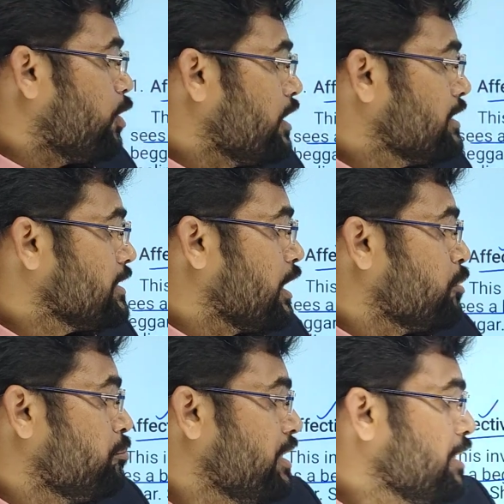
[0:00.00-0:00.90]
నాలెడ్జ్ కానీ
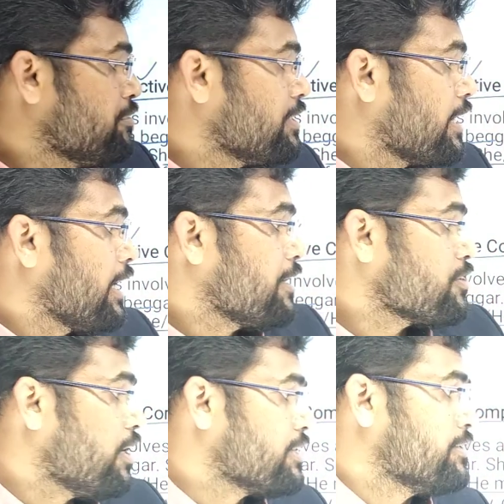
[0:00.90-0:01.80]
బిలీఫ్స్ కానీ అండ్
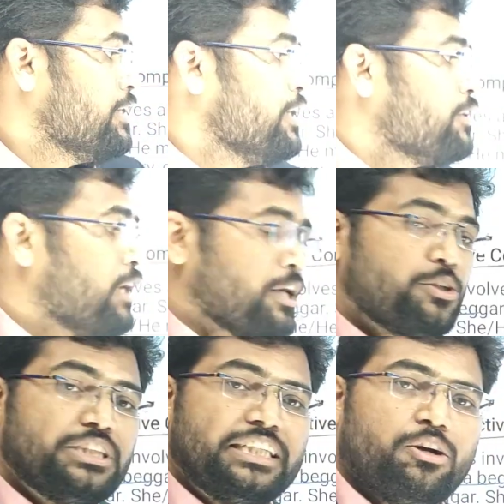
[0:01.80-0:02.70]
థాట్స్ దాని
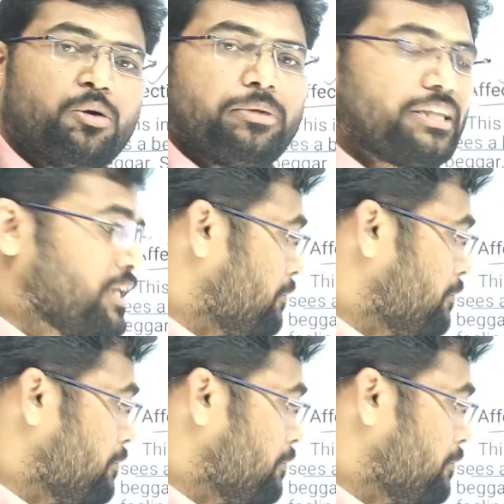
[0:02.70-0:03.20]
నుంచి డెవలప్ అవుతుంది